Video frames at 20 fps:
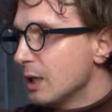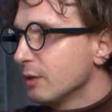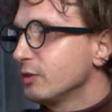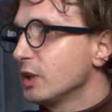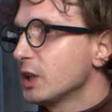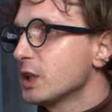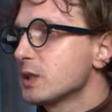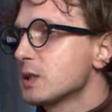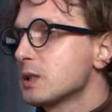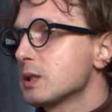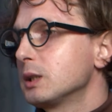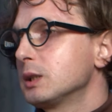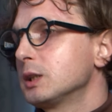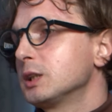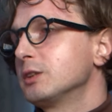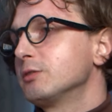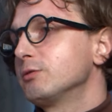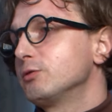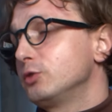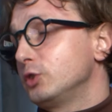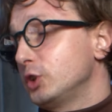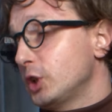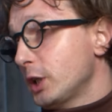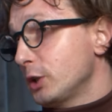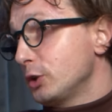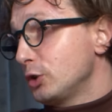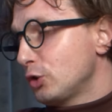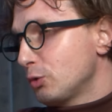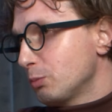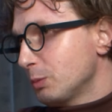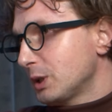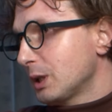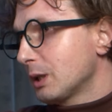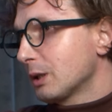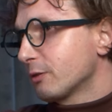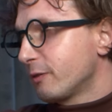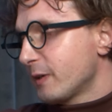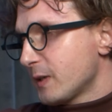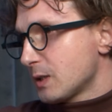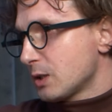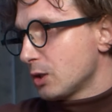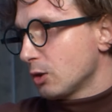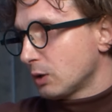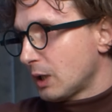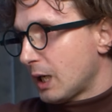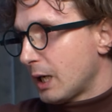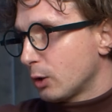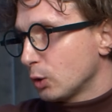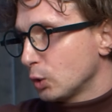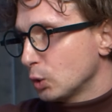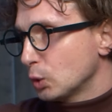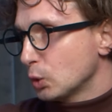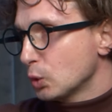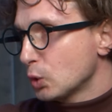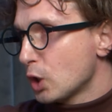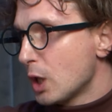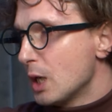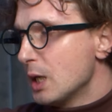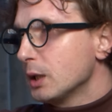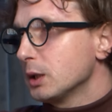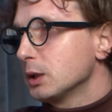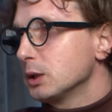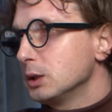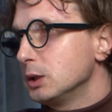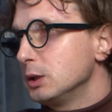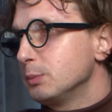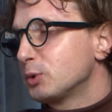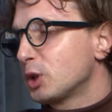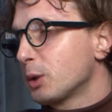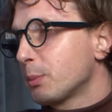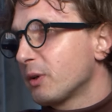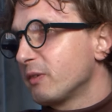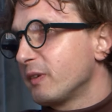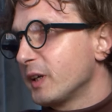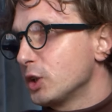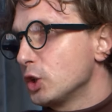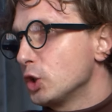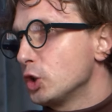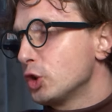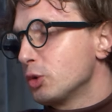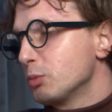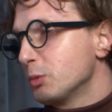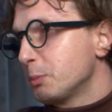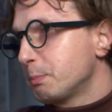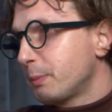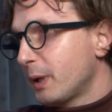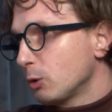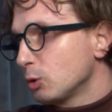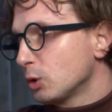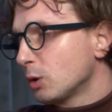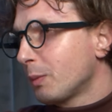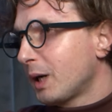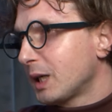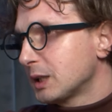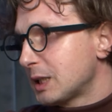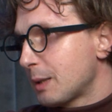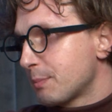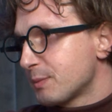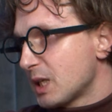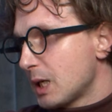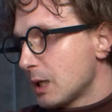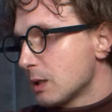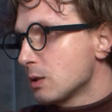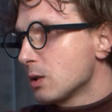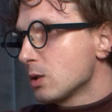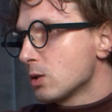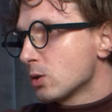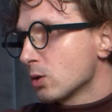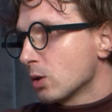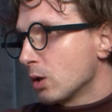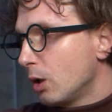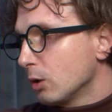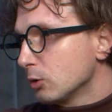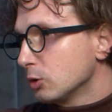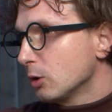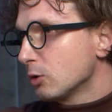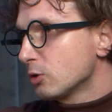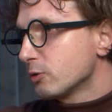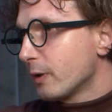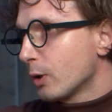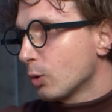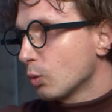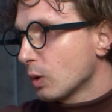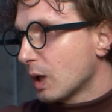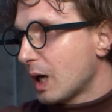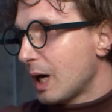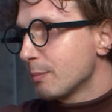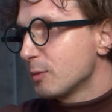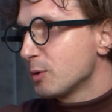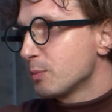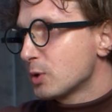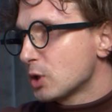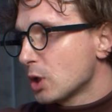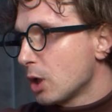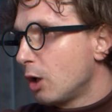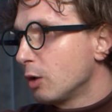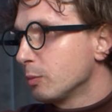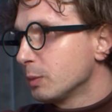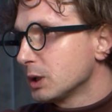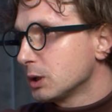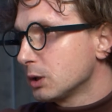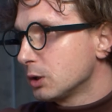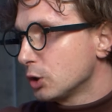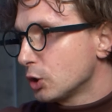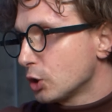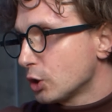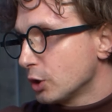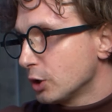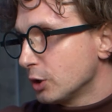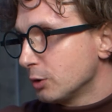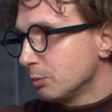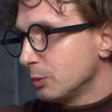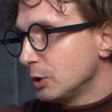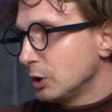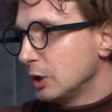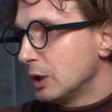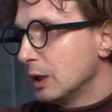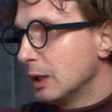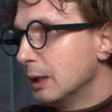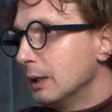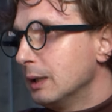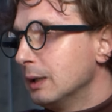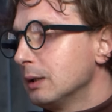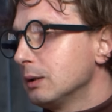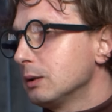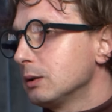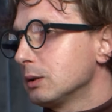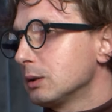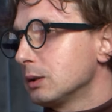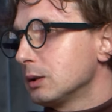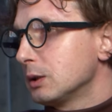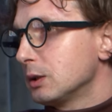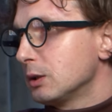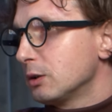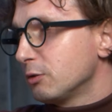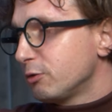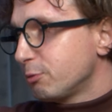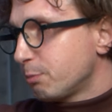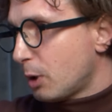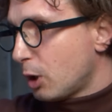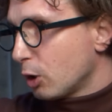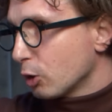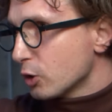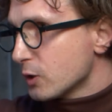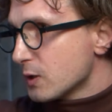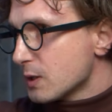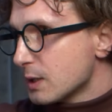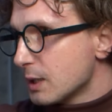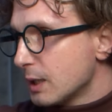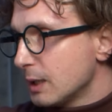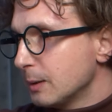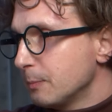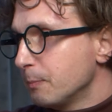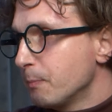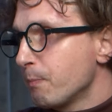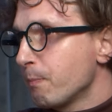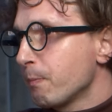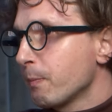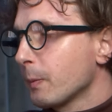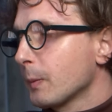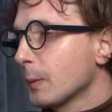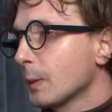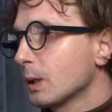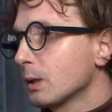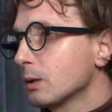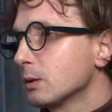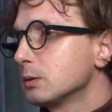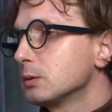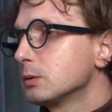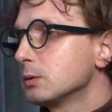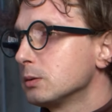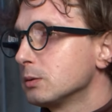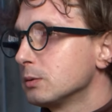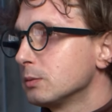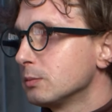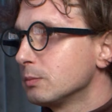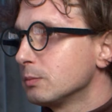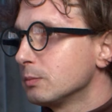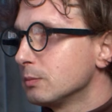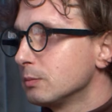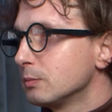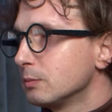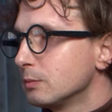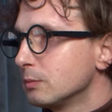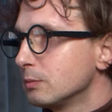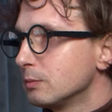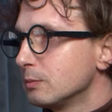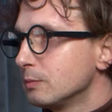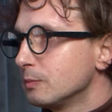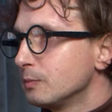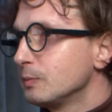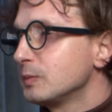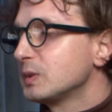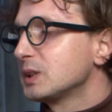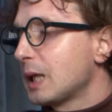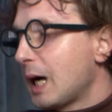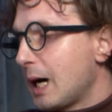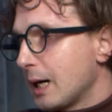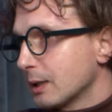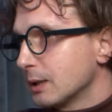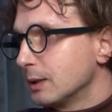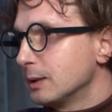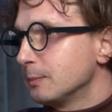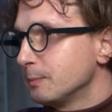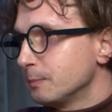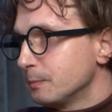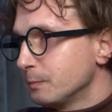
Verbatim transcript: Więc e, wzięliśmy ten kwestionariusz i przeprowadziliśmy pełną adaptację zgodną z warunkami psychometrycznymi e, w Polsce. I to mm. bardzo innowacyjne działanie. Tak.